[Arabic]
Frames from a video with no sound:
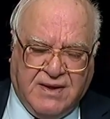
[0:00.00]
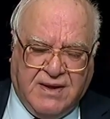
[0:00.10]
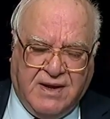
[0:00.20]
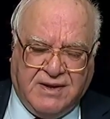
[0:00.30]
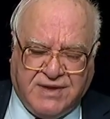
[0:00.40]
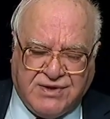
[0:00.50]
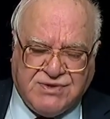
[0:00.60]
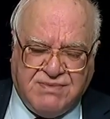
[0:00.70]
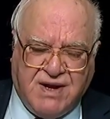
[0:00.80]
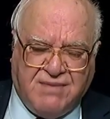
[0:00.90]
اللي
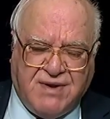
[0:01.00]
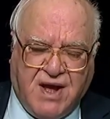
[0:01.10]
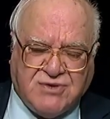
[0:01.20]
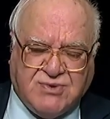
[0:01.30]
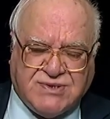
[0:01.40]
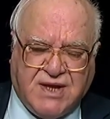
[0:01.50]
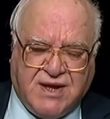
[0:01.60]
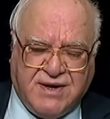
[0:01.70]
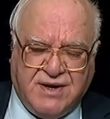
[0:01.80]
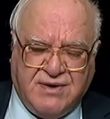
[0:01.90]
ترجم الى منهاج
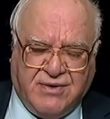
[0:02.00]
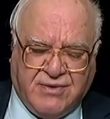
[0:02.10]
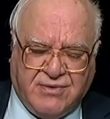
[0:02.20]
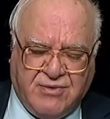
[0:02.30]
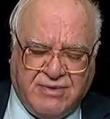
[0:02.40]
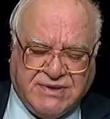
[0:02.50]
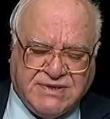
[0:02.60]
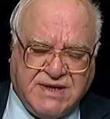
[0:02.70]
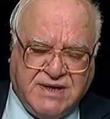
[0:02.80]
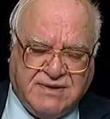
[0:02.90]
وزاري لحكومه
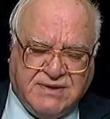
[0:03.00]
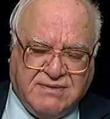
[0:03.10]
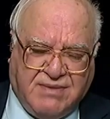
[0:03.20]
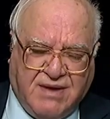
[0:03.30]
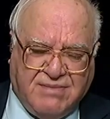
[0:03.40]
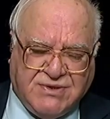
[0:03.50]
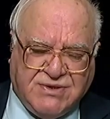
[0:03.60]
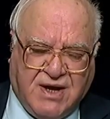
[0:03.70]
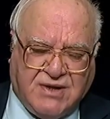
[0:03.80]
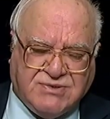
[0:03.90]
السيد محمد
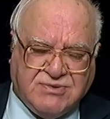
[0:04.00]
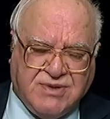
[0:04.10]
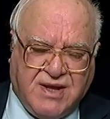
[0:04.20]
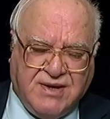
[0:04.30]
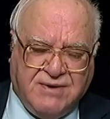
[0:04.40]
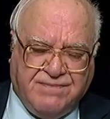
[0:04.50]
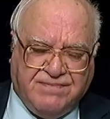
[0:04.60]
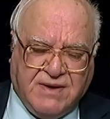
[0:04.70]
الشاع السوداني